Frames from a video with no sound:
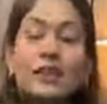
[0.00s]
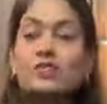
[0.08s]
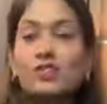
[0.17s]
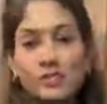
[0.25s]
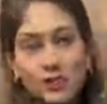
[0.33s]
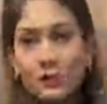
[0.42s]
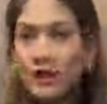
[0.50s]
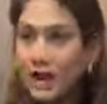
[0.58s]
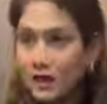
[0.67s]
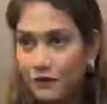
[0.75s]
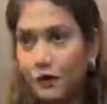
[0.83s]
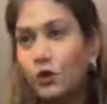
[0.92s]
निदेश इसकी
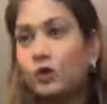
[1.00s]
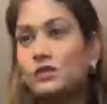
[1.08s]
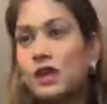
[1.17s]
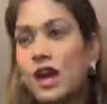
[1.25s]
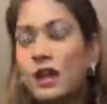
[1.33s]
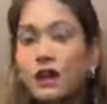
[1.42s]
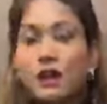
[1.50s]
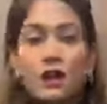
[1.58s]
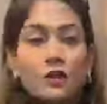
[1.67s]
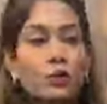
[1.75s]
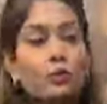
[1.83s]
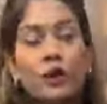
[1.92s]
बना ले वीडियोज यार
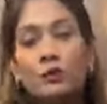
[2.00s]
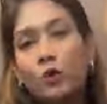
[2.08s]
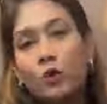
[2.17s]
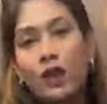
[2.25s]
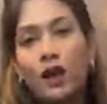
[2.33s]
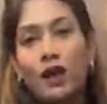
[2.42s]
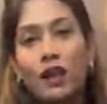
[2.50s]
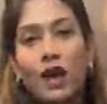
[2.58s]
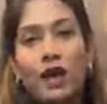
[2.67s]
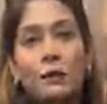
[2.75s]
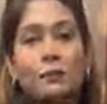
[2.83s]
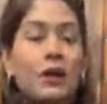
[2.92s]
तू मत बोला कर
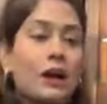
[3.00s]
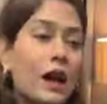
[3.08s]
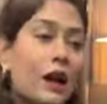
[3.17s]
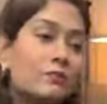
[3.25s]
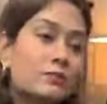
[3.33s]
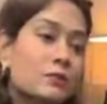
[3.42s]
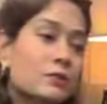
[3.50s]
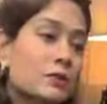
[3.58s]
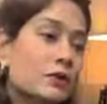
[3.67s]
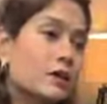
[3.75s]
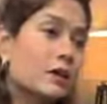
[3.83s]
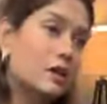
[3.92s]
यार अपना काम
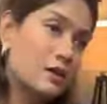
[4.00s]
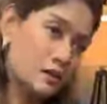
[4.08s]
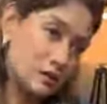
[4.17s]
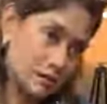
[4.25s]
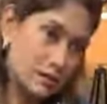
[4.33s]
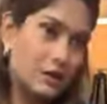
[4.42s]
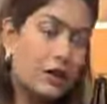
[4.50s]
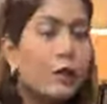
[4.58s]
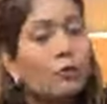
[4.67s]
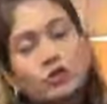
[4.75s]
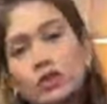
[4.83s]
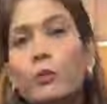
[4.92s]

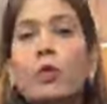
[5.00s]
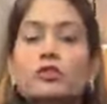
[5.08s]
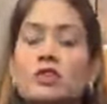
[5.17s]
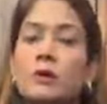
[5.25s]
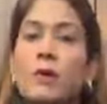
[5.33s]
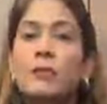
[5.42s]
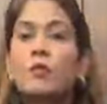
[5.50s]
मुझसे पूछ